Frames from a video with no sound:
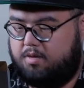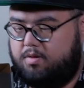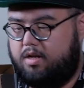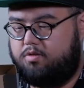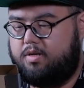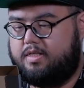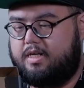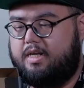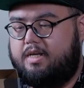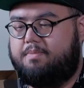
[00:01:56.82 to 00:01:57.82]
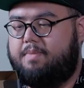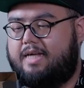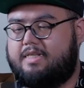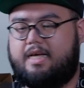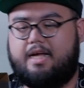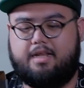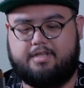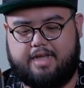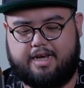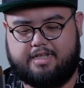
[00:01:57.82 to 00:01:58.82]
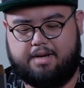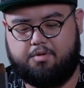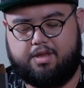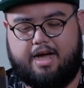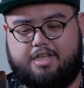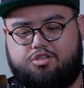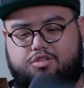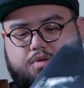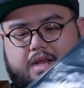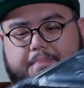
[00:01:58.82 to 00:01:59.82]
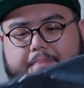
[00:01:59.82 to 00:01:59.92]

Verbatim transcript: waktu itu di sini biasa ya seri zenbooknya Asus tuh ada